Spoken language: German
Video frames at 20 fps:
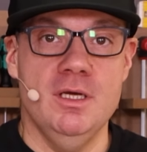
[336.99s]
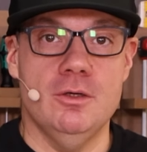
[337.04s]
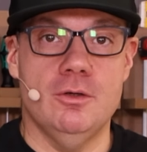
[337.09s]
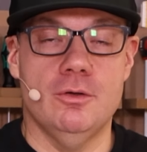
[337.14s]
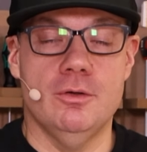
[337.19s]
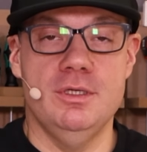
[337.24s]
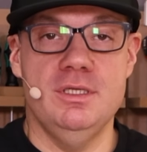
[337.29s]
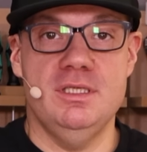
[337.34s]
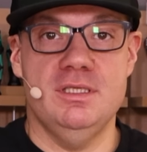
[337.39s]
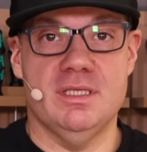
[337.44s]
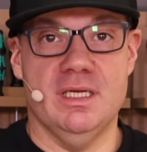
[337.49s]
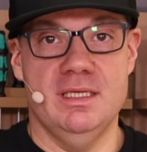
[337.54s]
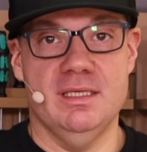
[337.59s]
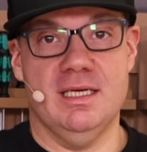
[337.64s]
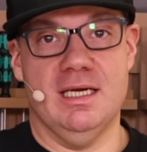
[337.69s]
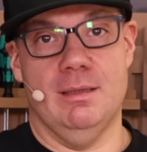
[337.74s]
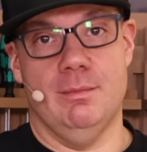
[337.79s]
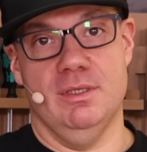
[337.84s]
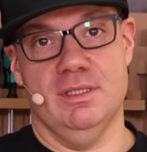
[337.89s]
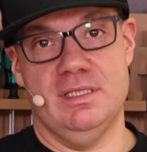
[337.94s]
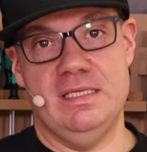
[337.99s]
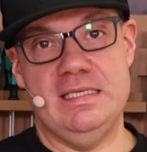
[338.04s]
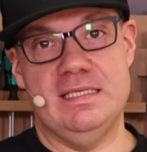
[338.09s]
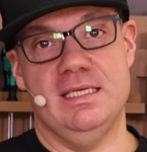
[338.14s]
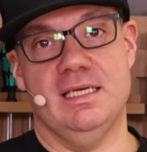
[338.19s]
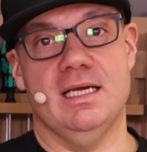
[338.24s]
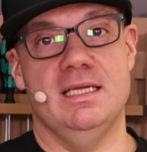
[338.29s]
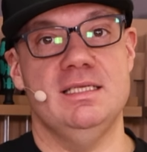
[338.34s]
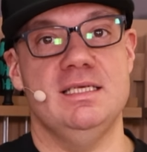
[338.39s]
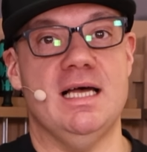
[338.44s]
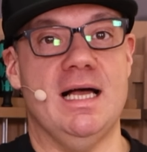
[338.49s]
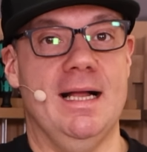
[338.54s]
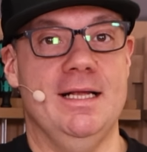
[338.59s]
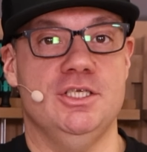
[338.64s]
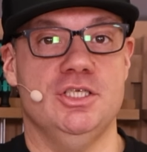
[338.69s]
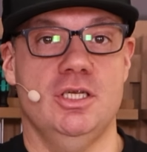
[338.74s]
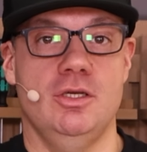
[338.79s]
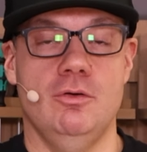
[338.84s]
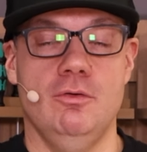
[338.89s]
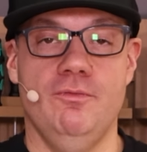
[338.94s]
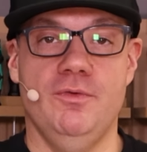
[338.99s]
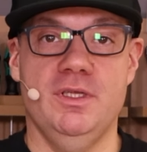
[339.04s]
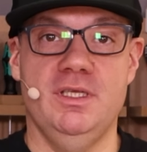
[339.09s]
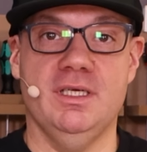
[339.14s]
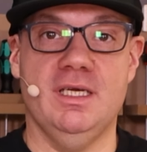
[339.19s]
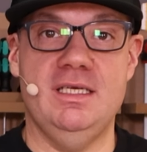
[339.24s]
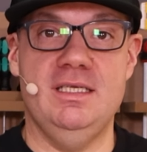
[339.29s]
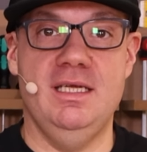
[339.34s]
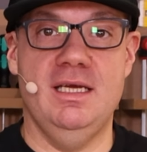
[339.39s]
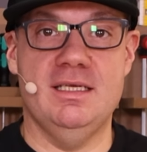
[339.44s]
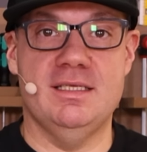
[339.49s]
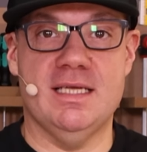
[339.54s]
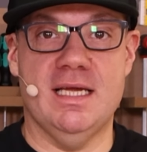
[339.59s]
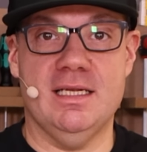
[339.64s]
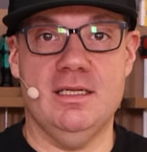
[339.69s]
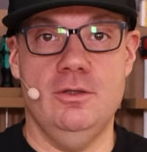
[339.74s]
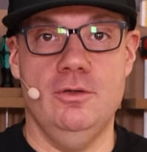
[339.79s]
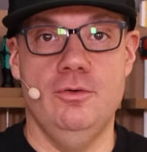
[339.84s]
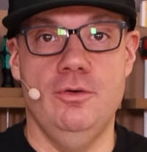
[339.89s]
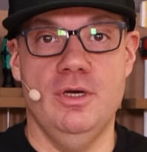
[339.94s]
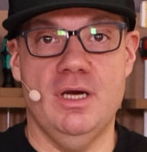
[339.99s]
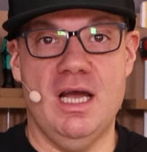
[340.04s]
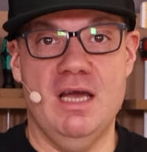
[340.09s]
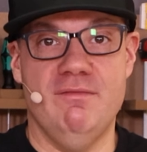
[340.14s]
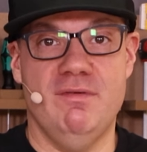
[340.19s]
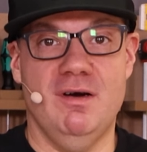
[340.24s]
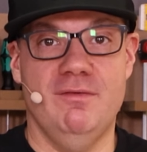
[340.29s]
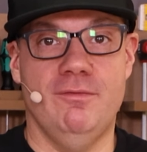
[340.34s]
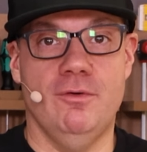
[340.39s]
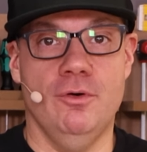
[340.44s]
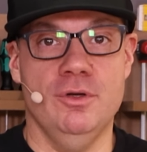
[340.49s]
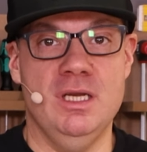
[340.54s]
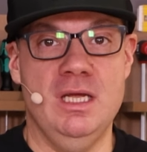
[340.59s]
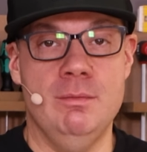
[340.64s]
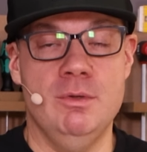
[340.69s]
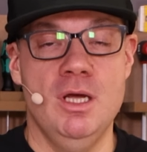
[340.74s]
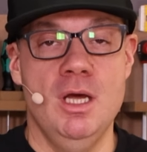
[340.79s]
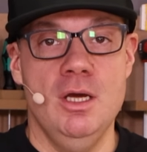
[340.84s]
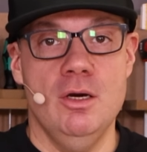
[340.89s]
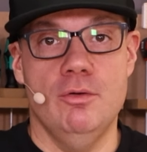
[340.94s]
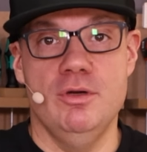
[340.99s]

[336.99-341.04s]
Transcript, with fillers: Und dann kann man diese ganze Einstellung für die richtige Sattelhöhe einfach vornehmen.